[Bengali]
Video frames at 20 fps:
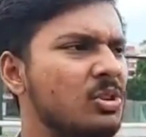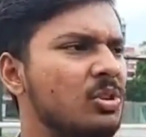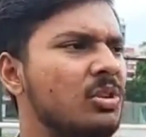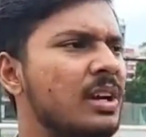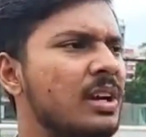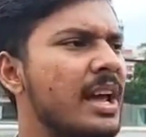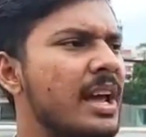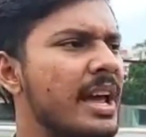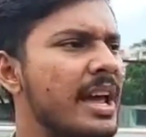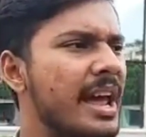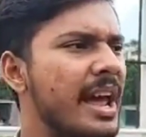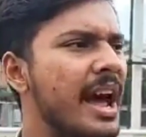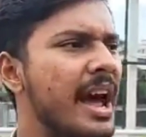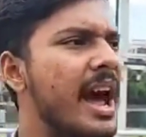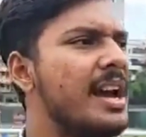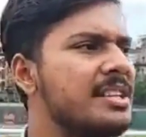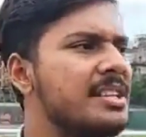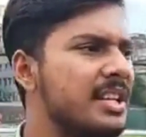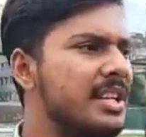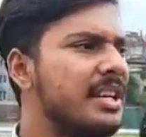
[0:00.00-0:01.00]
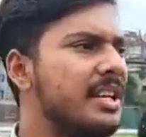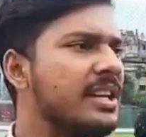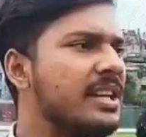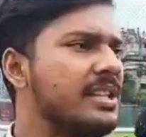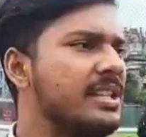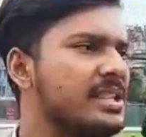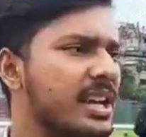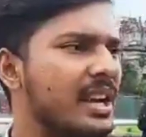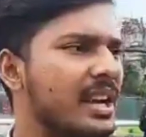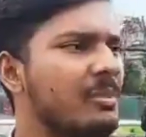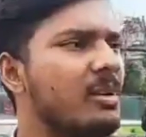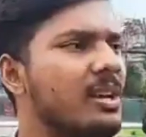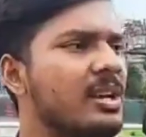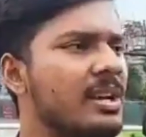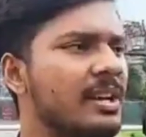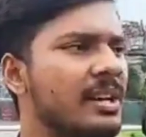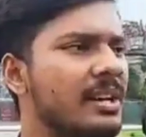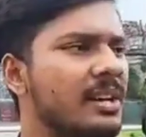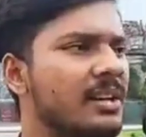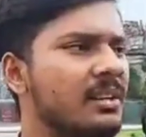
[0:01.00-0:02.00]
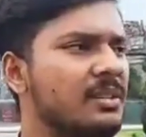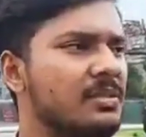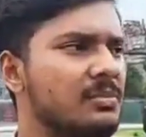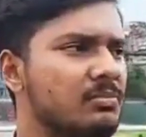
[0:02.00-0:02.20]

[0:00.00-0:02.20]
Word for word: কিন্তু আইসে দেখি সেনাবাহিনী একটা